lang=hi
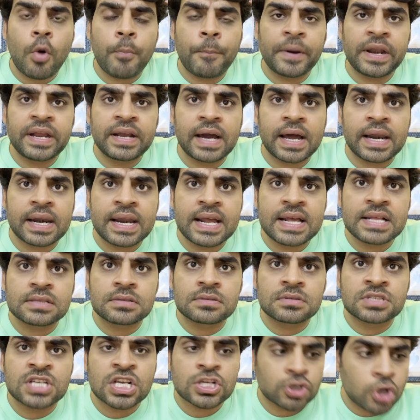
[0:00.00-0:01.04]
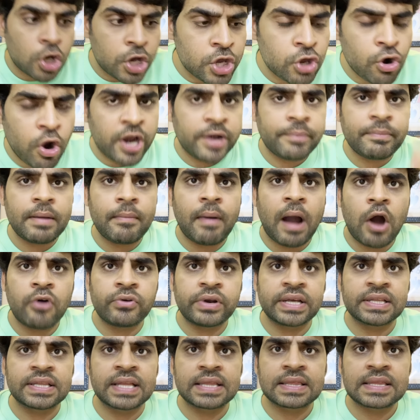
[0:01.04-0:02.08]
ओपनिंग करने जिसको हीरोइन भी भाव
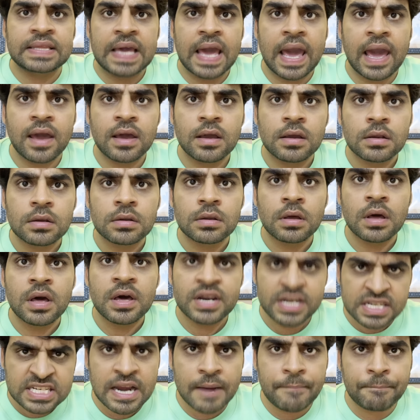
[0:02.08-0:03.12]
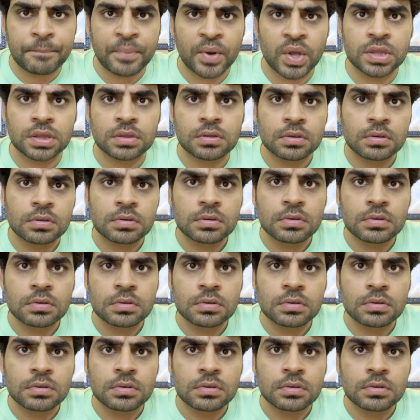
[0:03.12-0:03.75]
नहीं देती है ऋषभ पंत